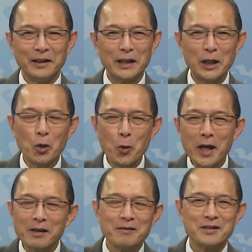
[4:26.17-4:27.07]
cái
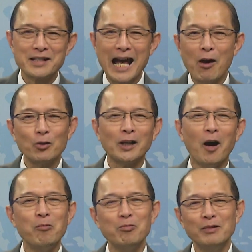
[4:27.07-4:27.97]
huyết giao
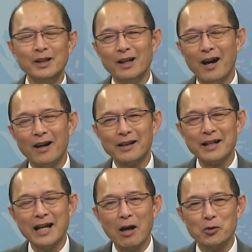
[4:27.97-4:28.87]
thông ở
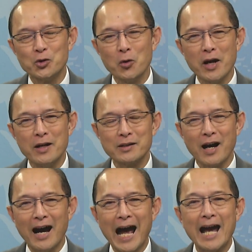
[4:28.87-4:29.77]
kênh đào Suez
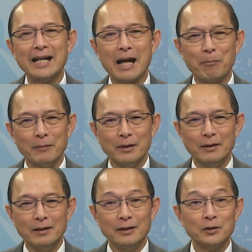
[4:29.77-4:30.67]
ở Ai Cập
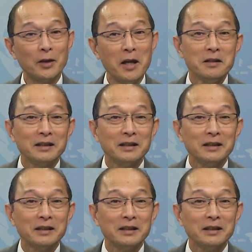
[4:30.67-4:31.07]
cho đến